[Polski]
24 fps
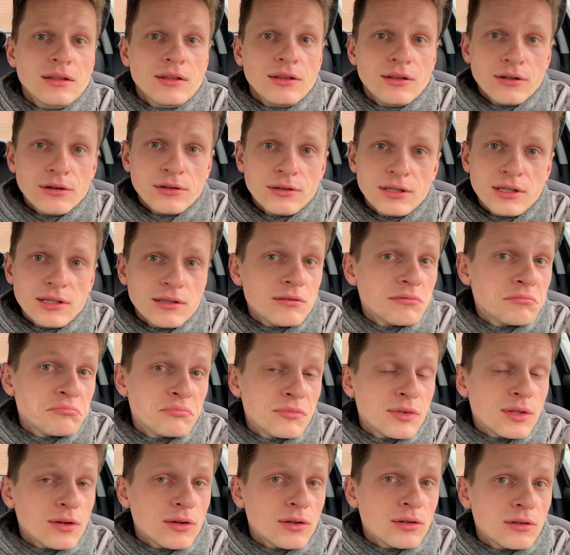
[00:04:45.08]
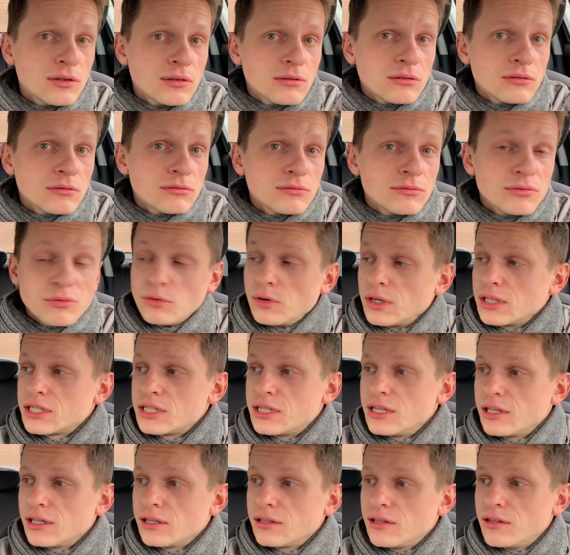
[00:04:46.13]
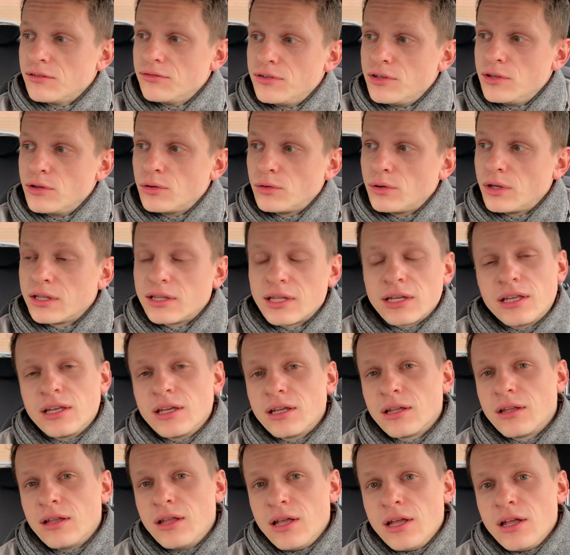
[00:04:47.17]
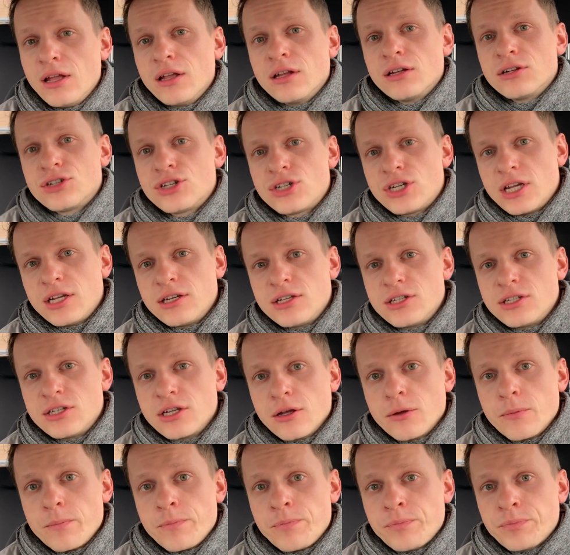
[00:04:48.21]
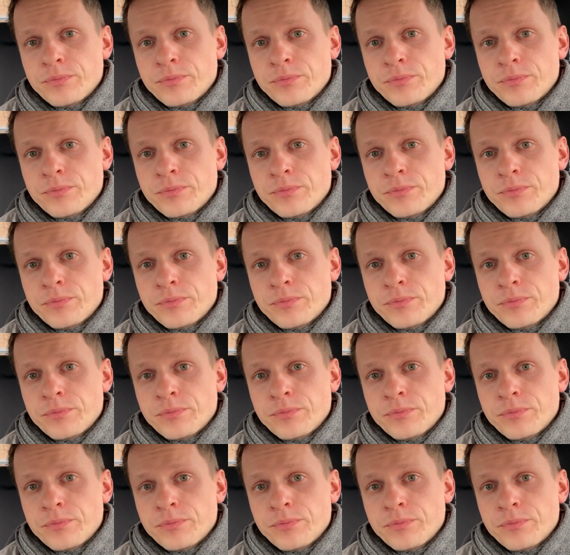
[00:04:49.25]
No i to właśnie definiuje takie szczęście.